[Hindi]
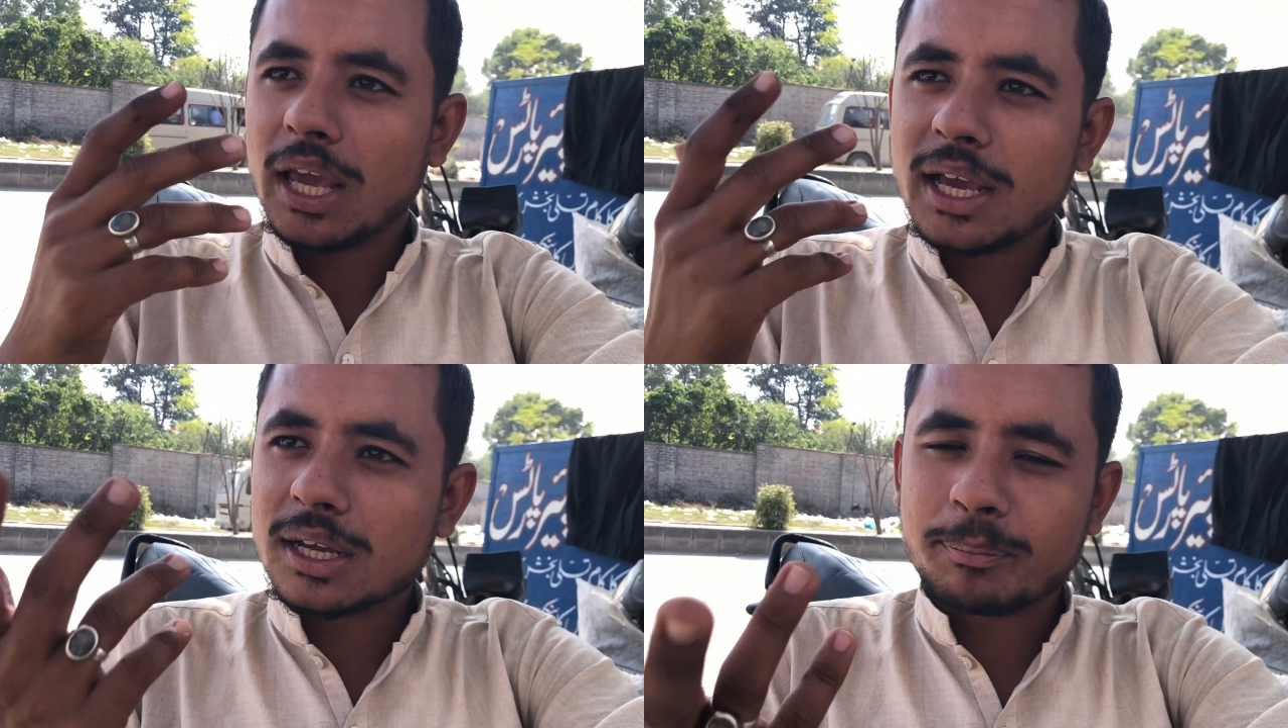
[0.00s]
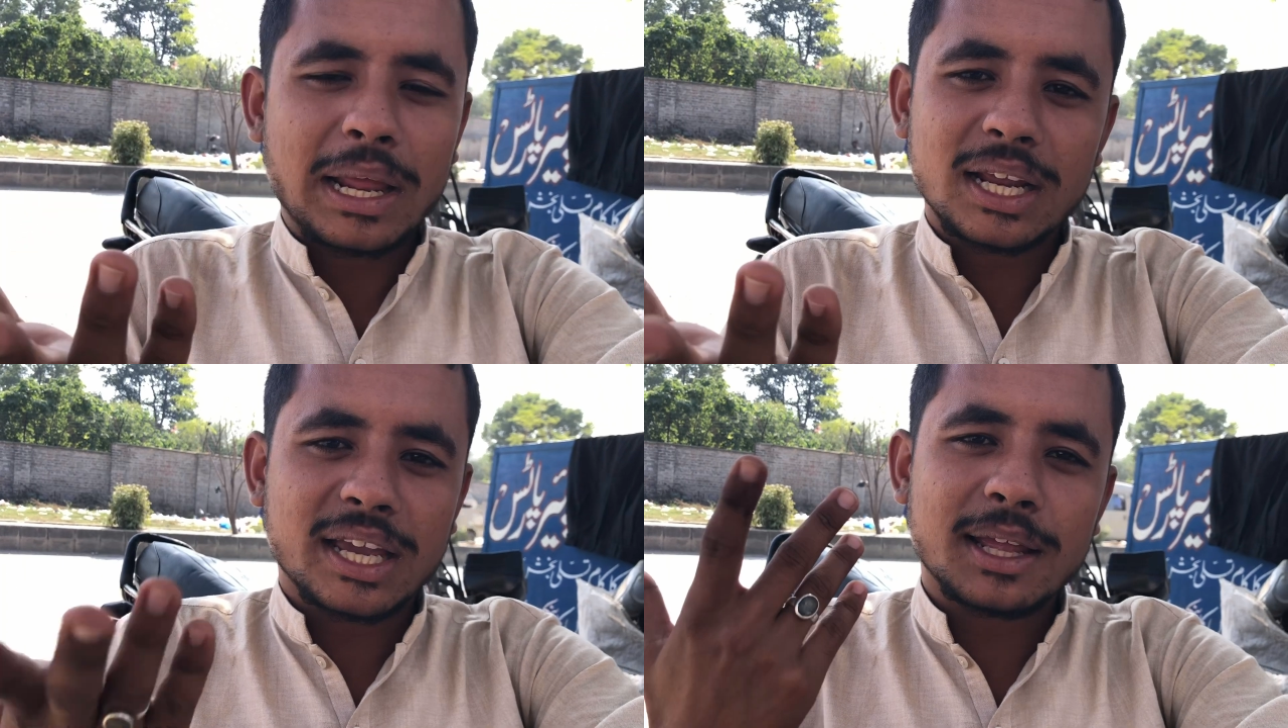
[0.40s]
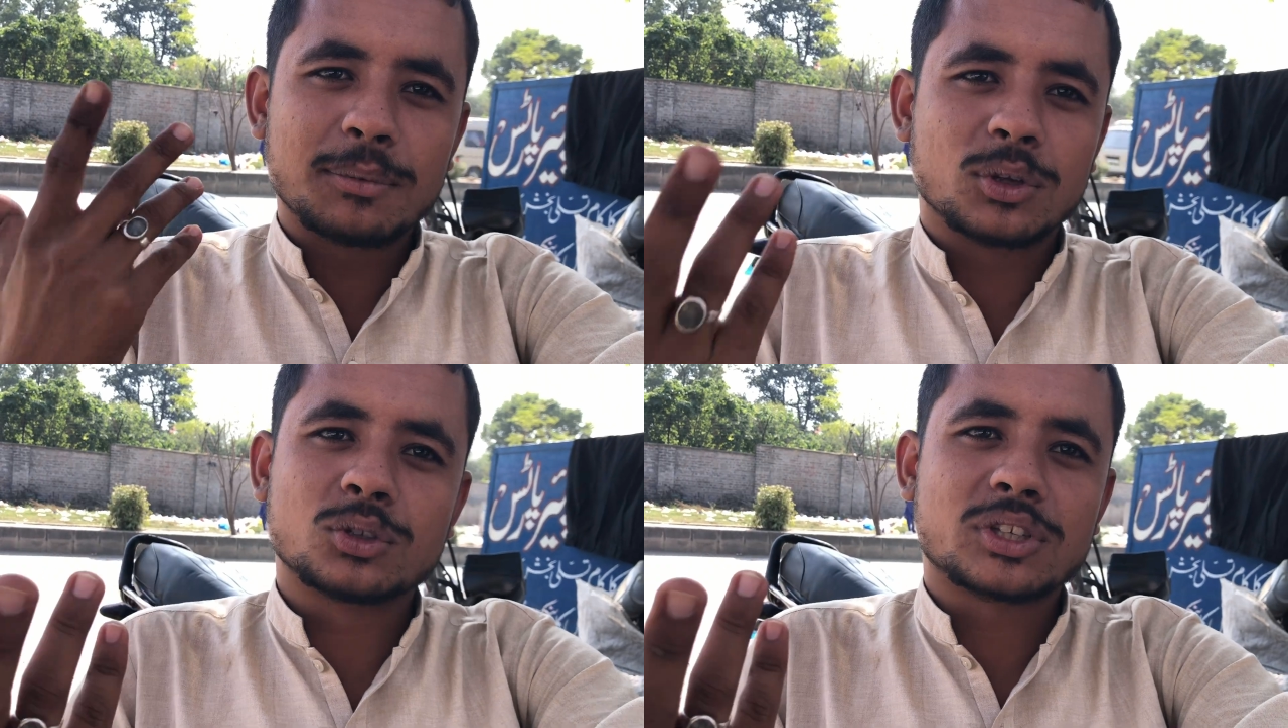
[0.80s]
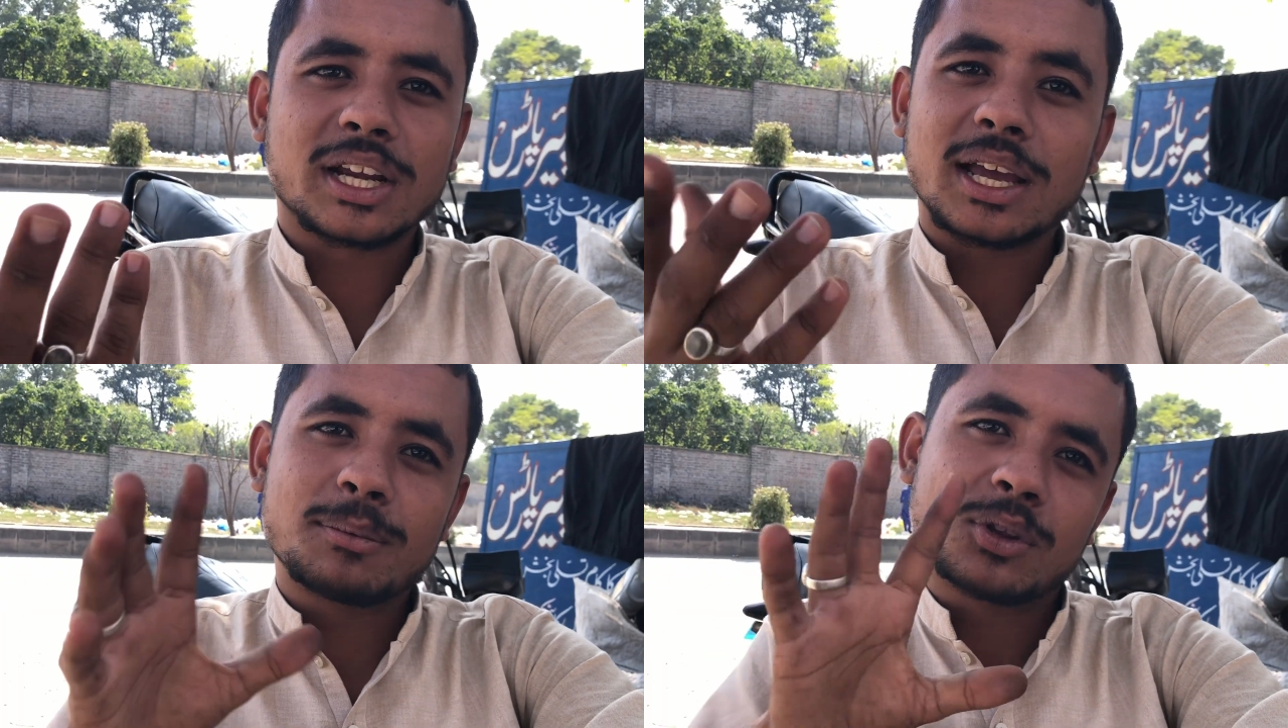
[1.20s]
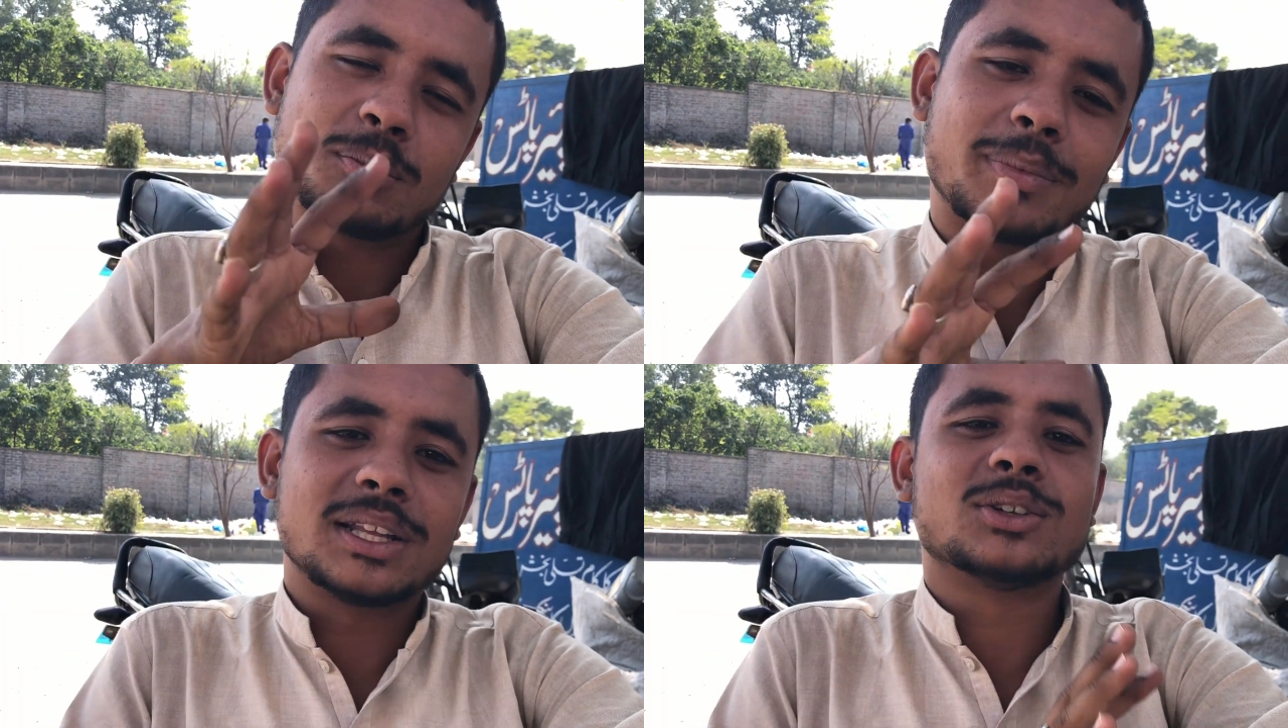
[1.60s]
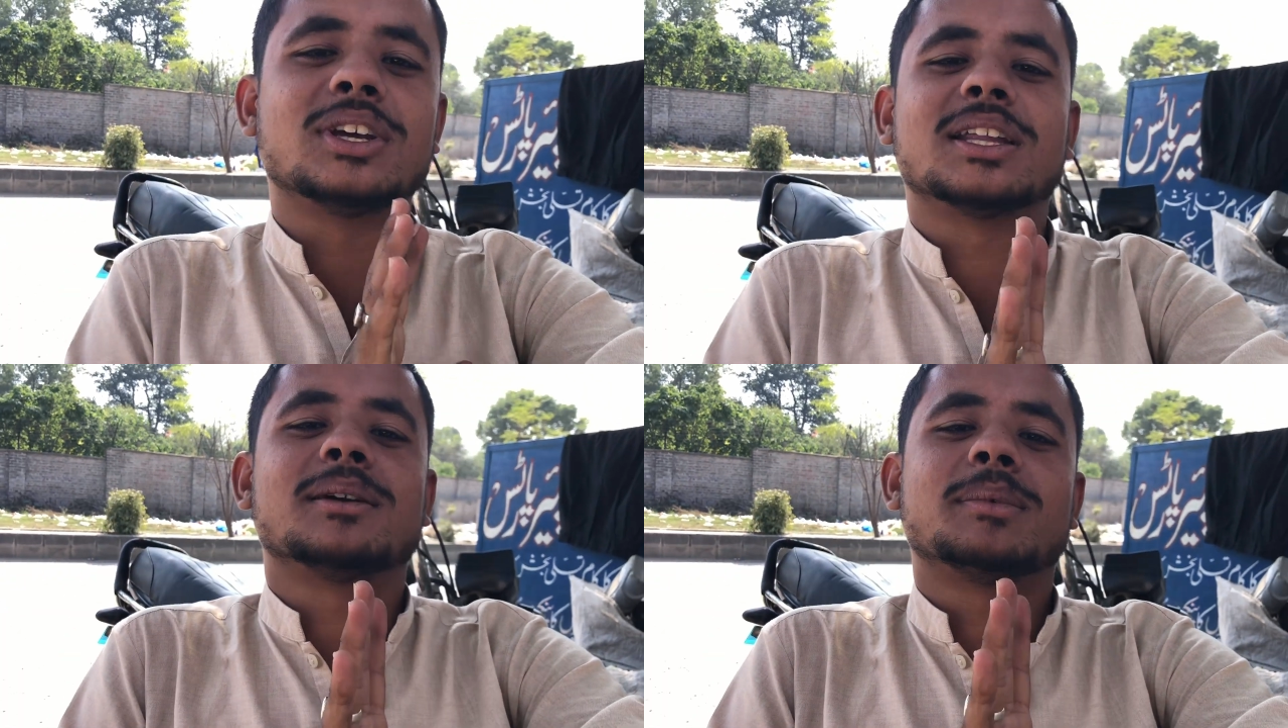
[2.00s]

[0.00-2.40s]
एक पहले गेयर में और दूसरे गेयर में तो बंद हो जाता है